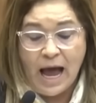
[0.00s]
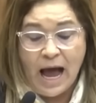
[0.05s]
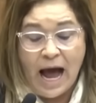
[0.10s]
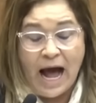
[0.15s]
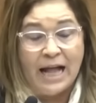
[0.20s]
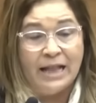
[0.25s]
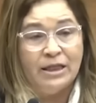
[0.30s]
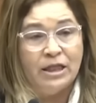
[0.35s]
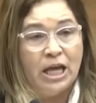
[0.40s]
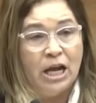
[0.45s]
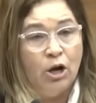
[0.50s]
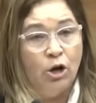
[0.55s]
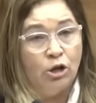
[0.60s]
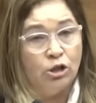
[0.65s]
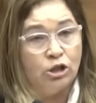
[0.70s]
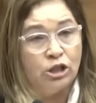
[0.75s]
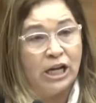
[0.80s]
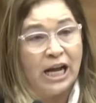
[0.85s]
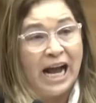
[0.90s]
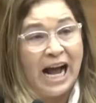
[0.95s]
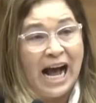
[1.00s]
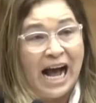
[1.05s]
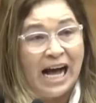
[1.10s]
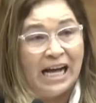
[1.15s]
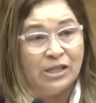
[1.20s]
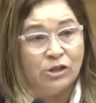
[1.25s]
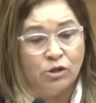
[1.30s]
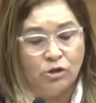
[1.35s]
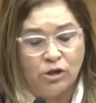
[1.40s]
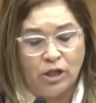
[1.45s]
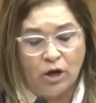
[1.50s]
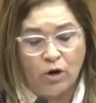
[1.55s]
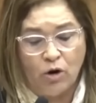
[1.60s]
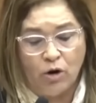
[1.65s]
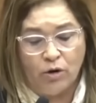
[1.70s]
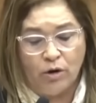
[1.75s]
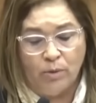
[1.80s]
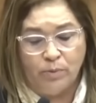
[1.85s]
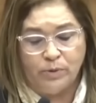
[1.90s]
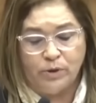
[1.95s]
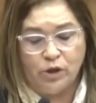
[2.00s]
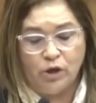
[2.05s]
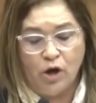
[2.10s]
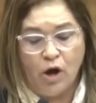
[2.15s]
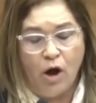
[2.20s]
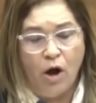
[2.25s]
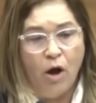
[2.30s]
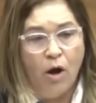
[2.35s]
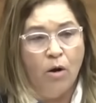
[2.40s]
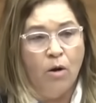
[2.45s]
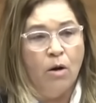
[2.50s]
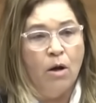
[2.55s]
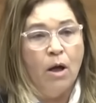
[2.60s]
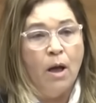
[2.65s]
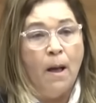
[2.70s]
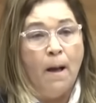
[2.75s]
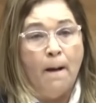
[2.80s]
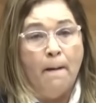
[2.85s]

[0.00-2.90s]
ante los casos de corrupción,